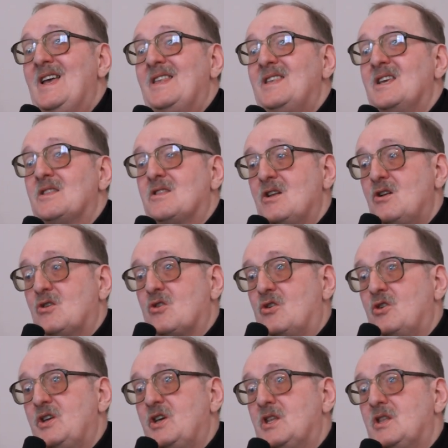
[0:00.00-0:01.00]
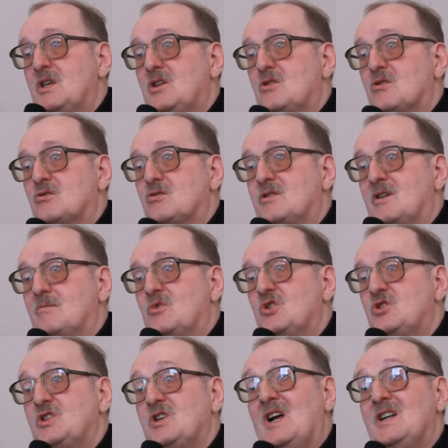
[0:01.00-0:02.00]
nie tylko o jednej
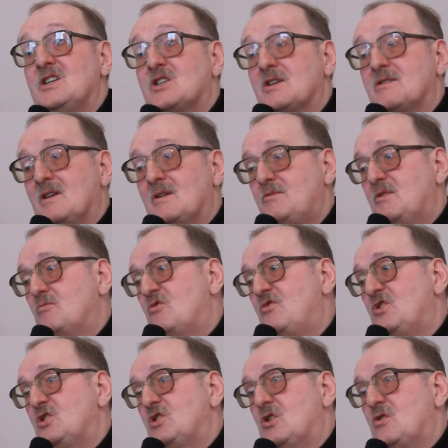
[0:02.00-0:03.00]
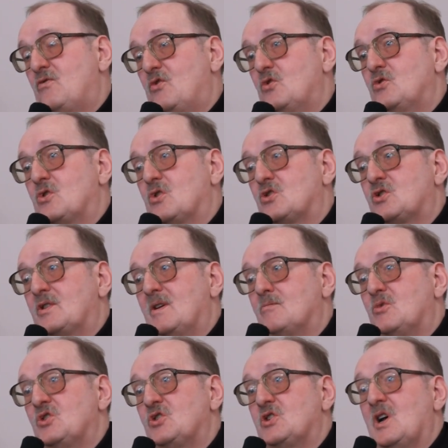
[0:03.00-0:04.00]
tożsamości, ale czasami mówi się o dwóch
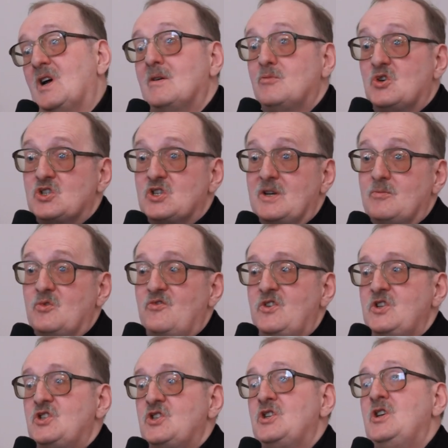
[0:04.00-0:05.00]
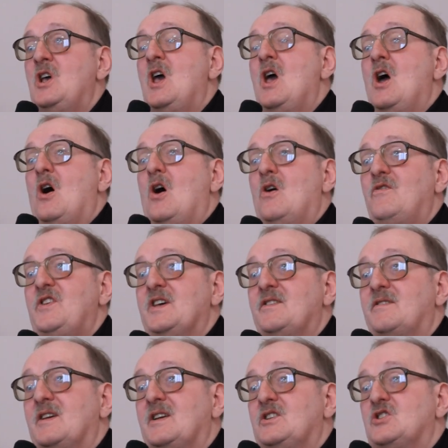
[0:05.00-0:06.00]
tożsamościach, a można mówić i o
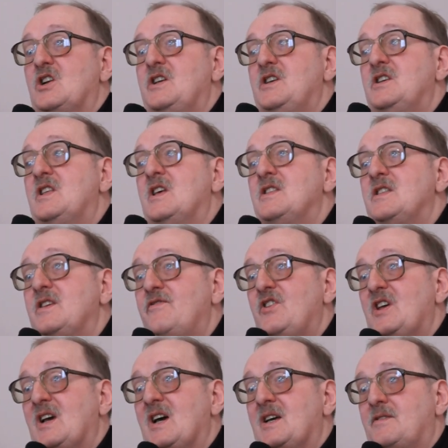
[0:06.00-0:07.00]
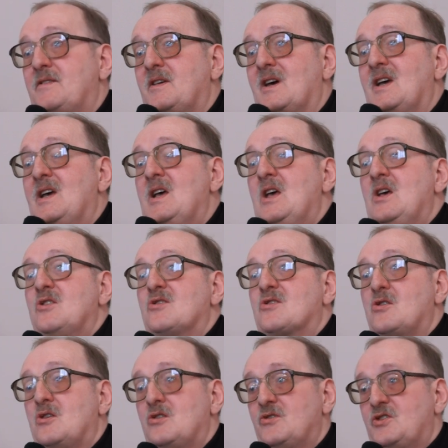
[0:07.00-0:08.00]
więcej, czyli identyfikacja.
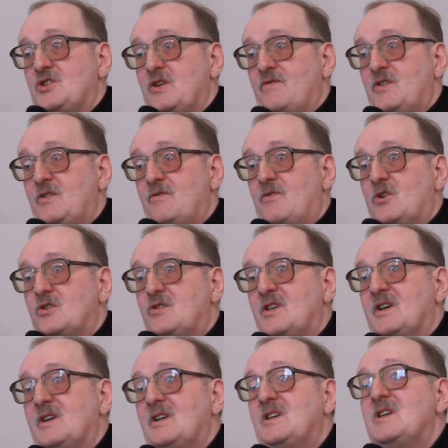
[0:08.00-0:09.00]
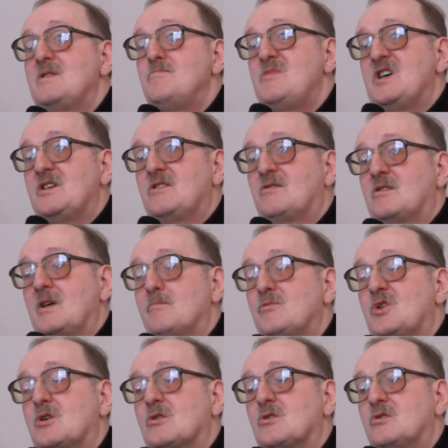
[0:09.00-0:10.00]
Skąd się wywodzę, kim
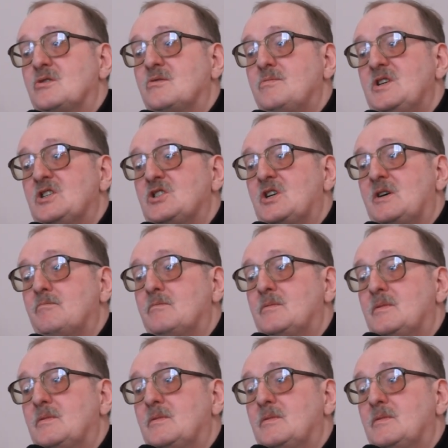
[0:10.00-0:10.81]
jestem, dokąd zmierzam.